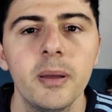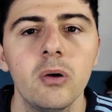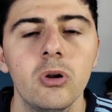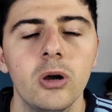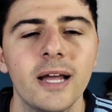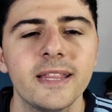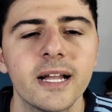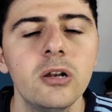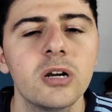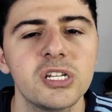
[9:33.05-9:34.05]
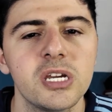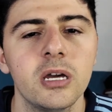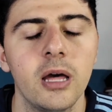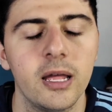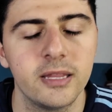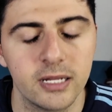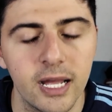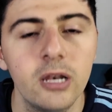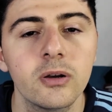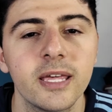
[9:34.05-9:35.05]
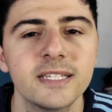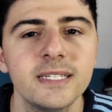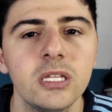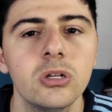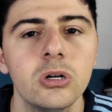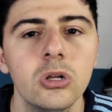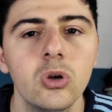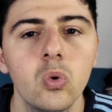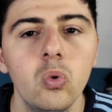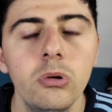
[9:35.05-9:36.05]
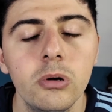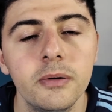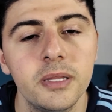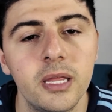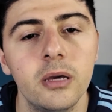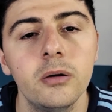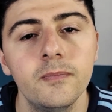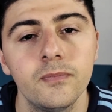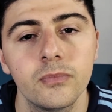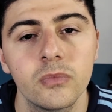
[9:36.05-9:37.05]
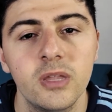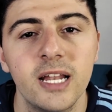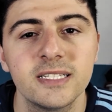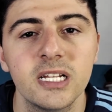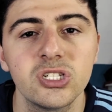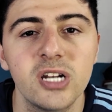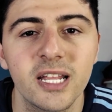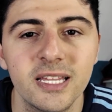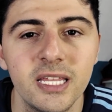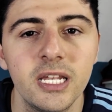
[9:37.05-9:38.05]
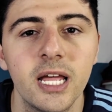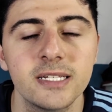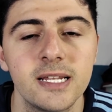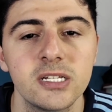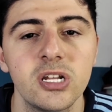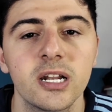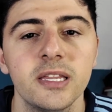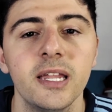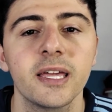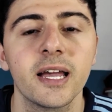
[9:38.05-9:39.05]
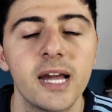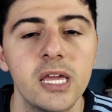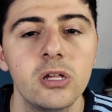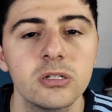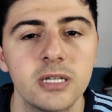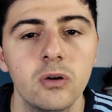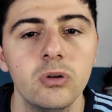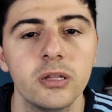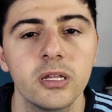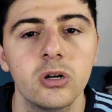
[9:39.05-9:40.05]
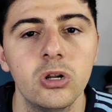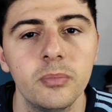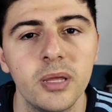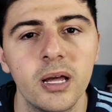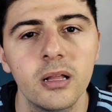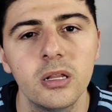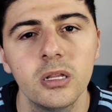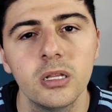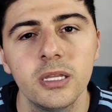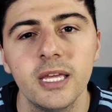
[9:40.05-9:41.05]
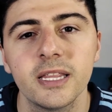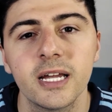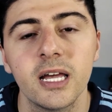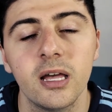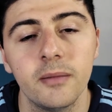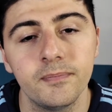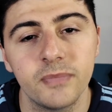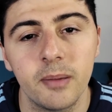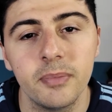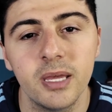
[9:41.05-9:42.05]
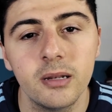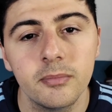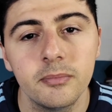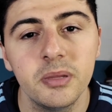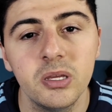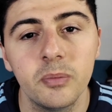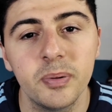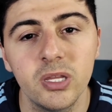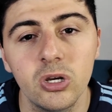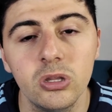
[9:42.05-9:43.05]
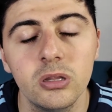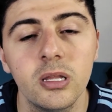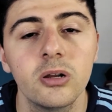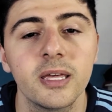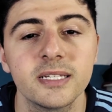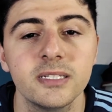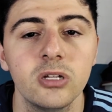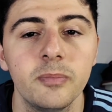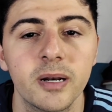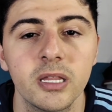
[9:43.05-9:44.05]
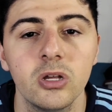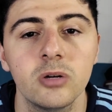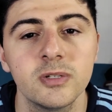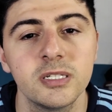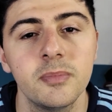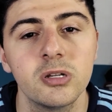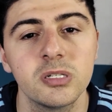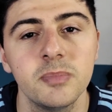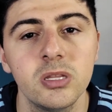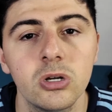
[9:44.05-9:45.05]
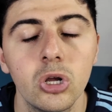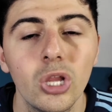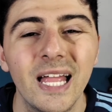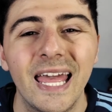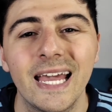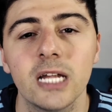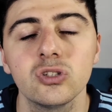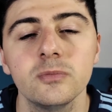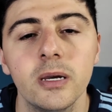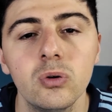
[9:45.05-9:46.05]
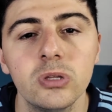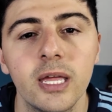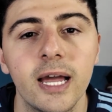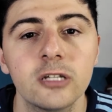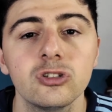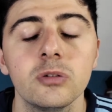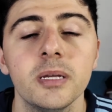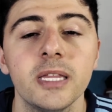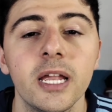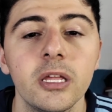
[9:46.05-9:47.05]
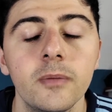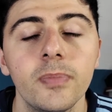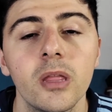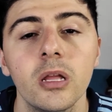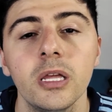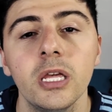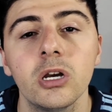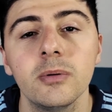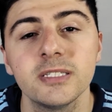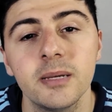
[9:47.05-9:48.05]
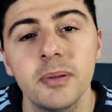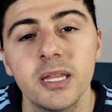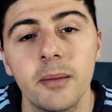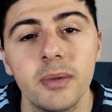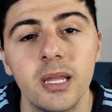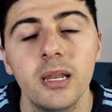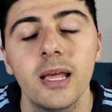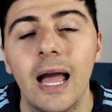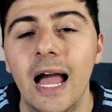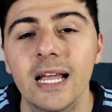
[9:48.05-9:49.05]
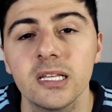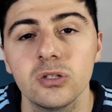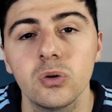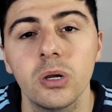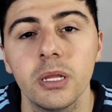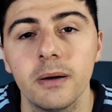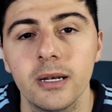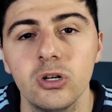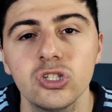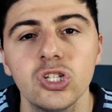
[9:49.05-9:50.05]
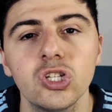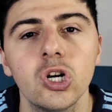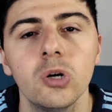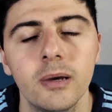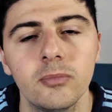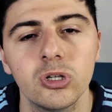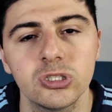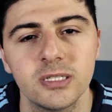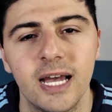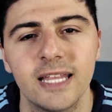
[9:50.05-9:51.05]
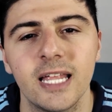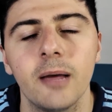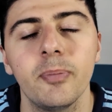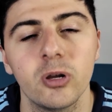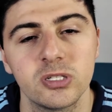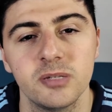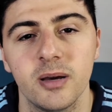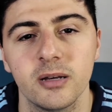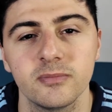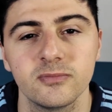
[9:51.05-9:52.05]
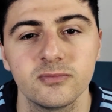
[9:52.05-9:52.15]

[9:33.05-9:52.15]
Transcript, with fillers: Pero bueno, hasta acá lo que ha, llegado, hasta acá lo que ha sido un nuevo video de la selección argentina, selección argentina que ha caído 2 a 1 ante Colombia y hasta acá también mi opinión de lo que ha sido el partido. Como siempre los invito a dejar su me gusta, a dejar su comentario y como siempre también a que se suscriban. Nosotros nos vemos hasta la próxima.